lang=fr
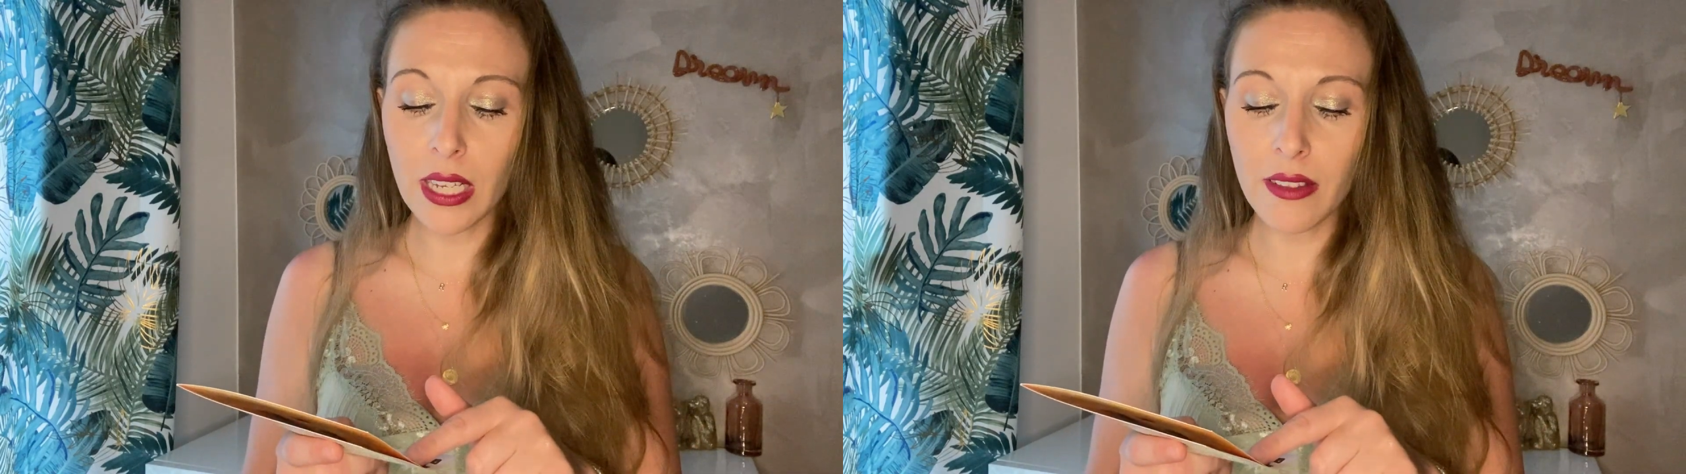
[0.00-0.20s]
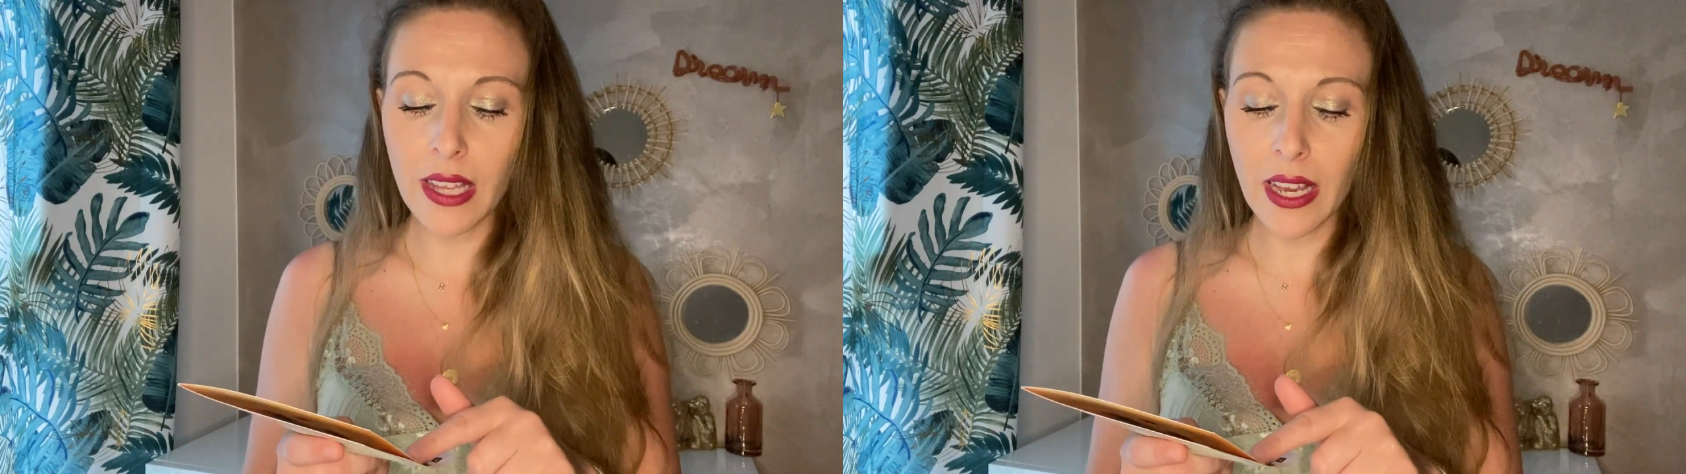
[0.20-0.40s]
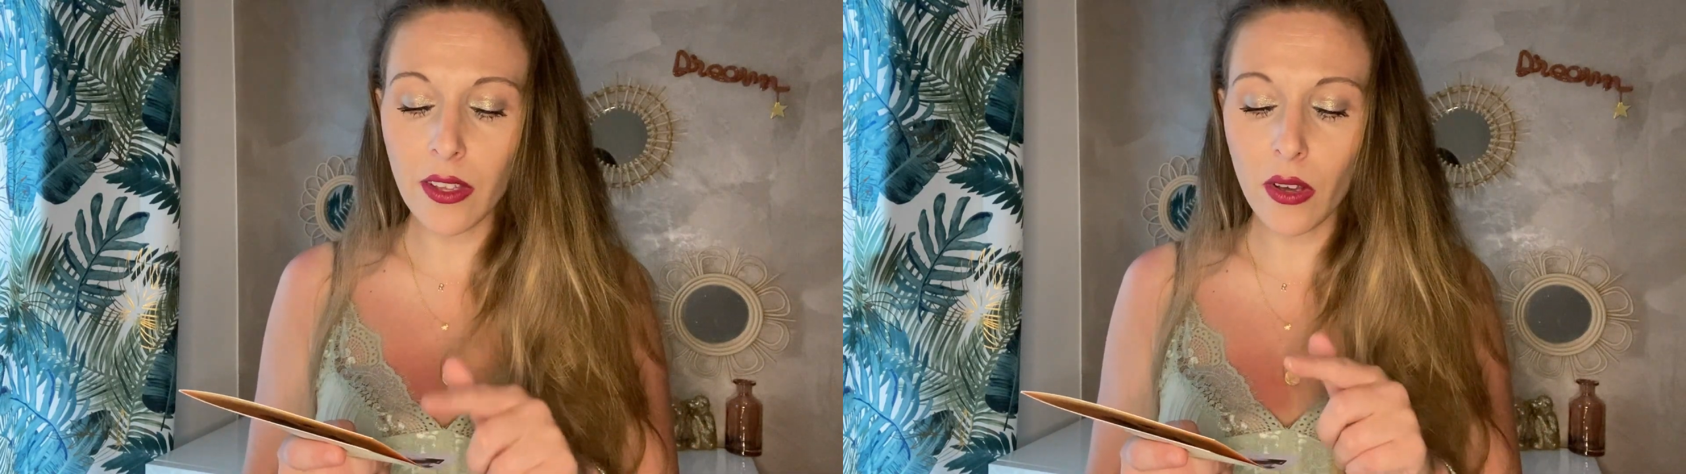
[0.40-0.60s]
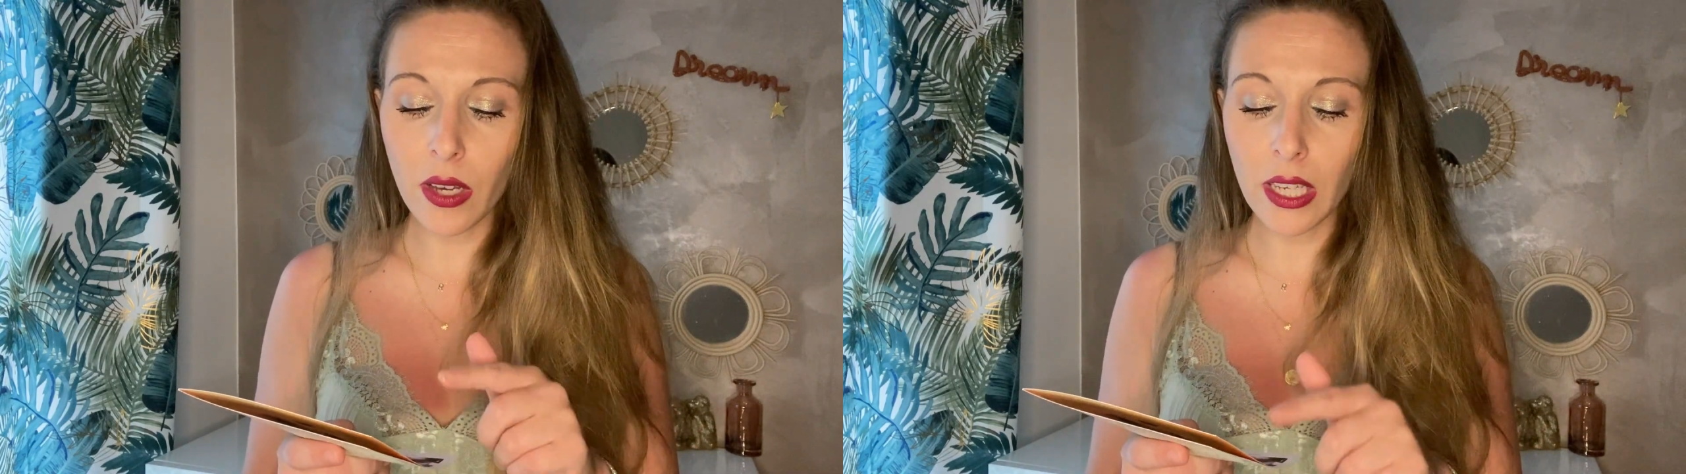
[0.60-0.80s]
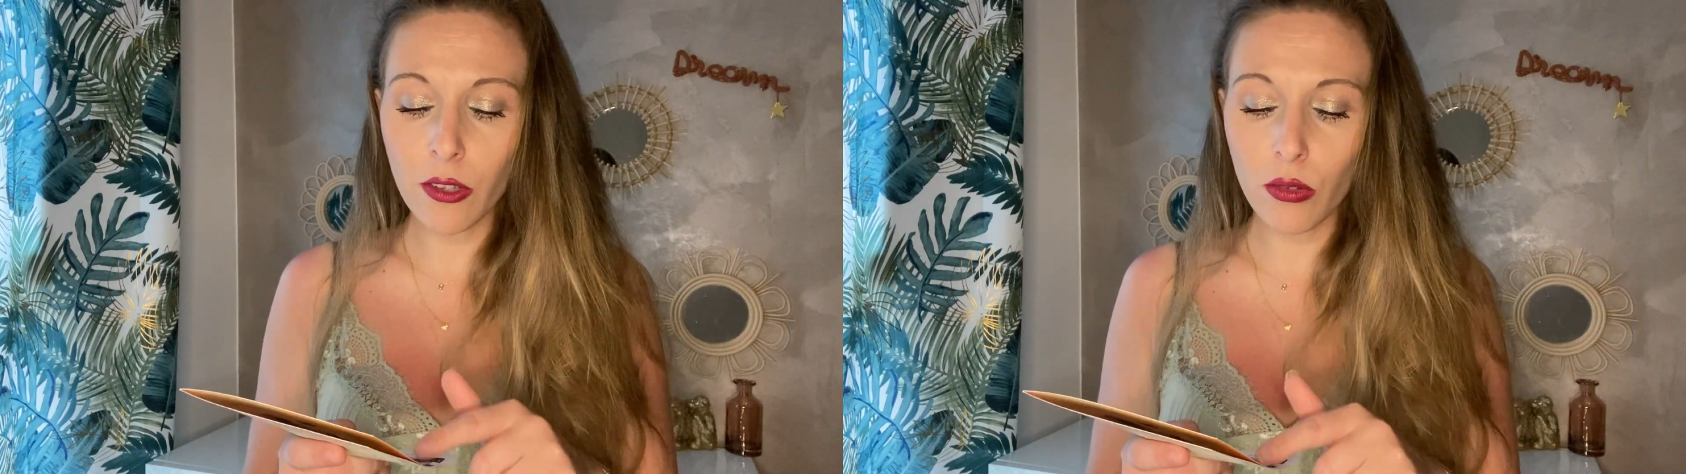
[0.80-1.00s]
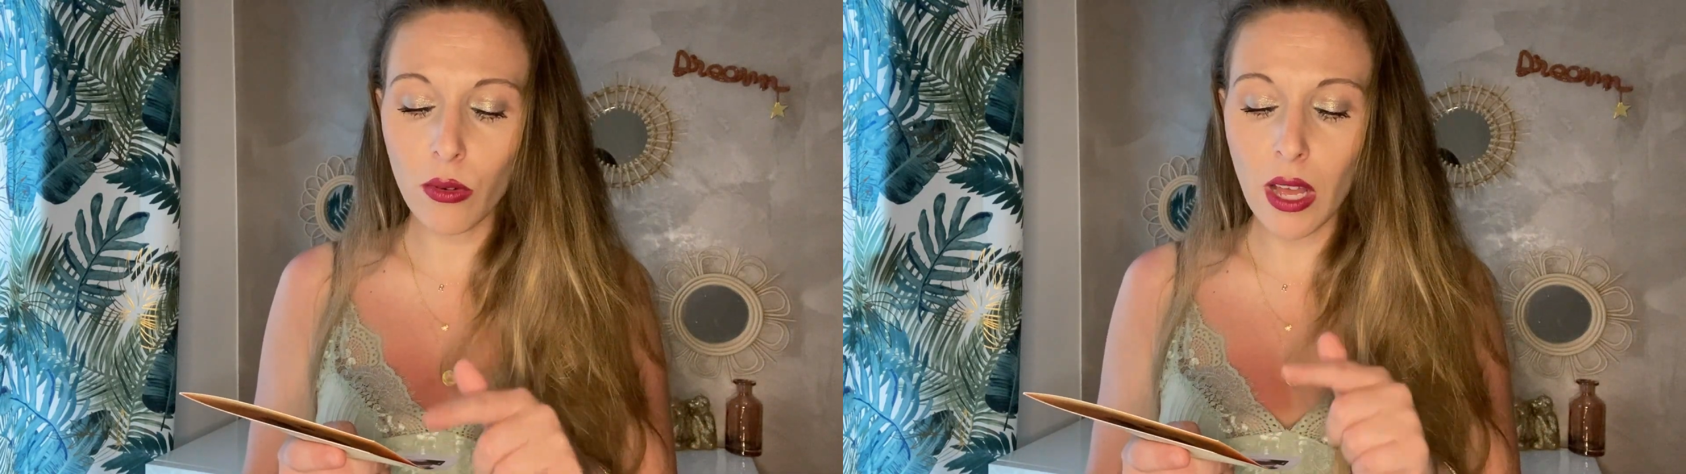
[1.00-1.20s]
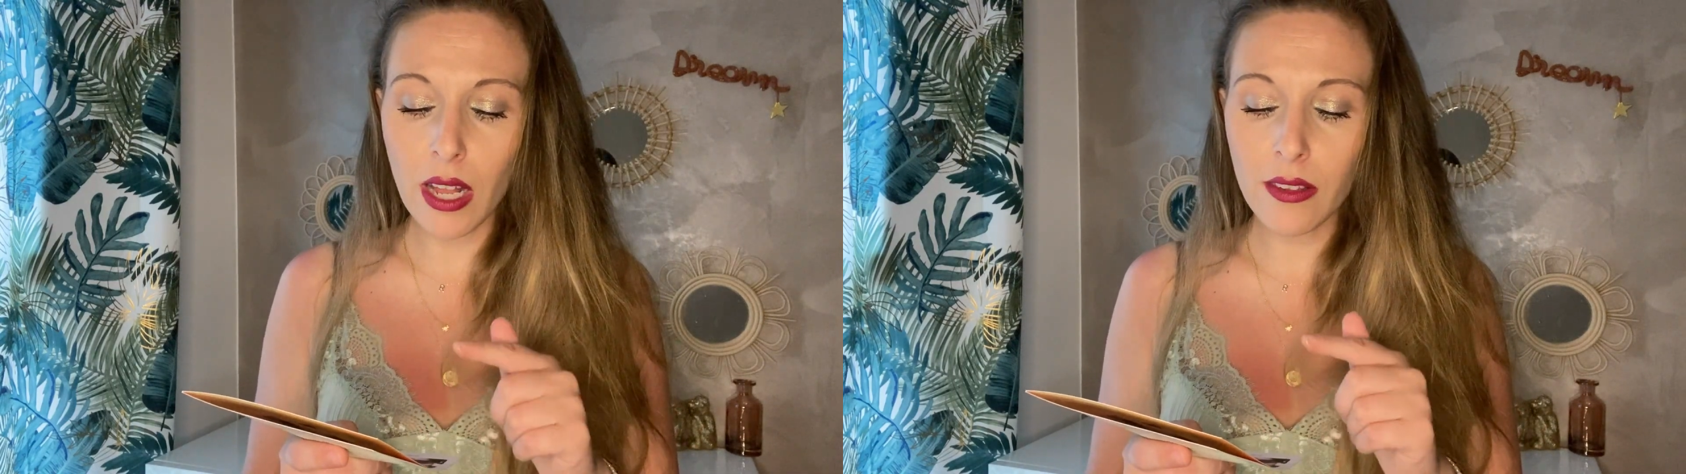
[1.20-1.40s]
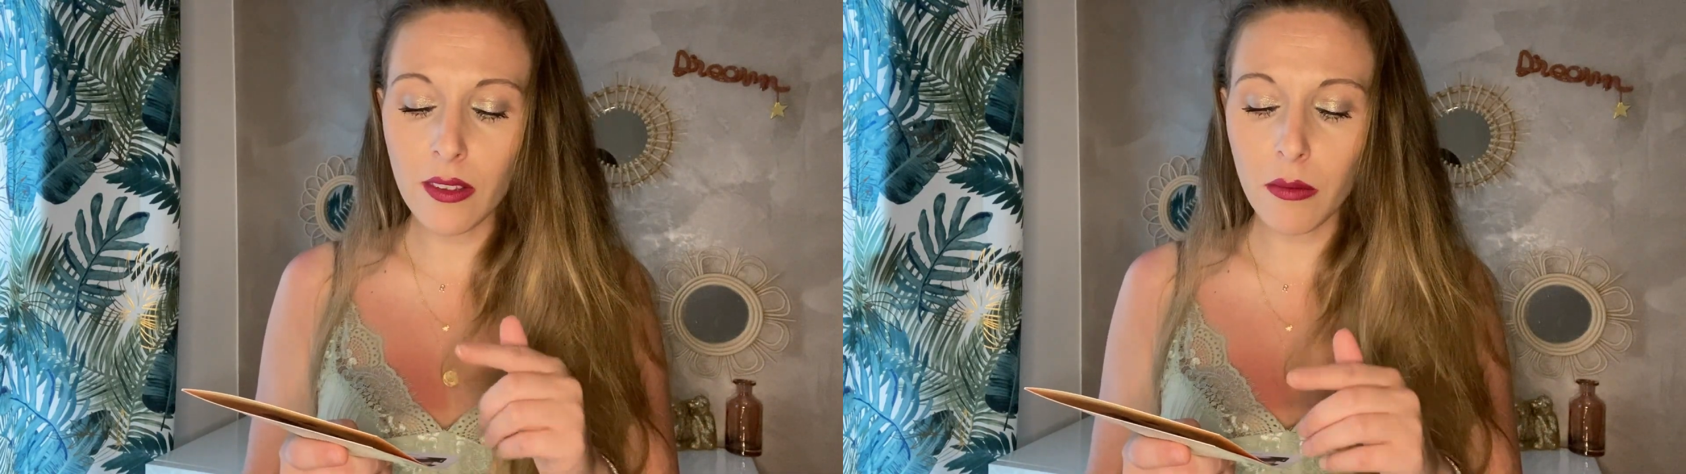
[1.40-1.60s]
l'intérieur Rituals,